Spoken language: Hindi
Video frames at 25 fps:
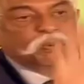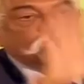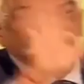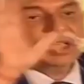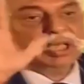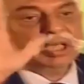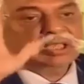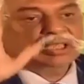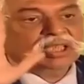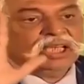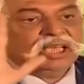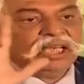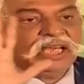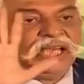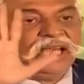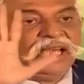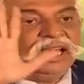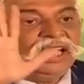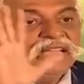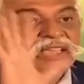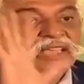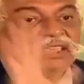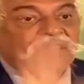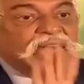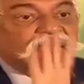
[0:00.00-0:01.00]
पूछ सकते हैं
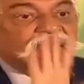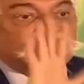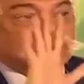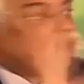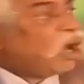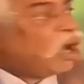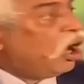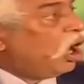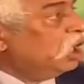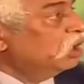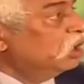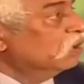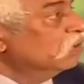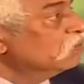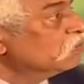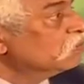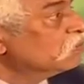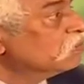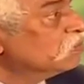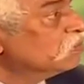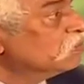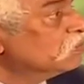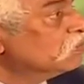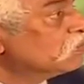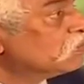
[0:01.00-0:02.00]
दैट्स ऑल
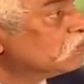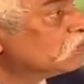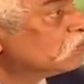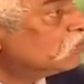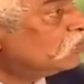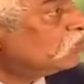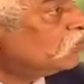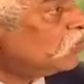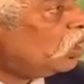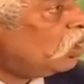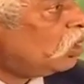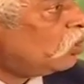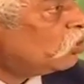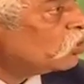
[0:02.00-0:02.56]
जी बिल्कुल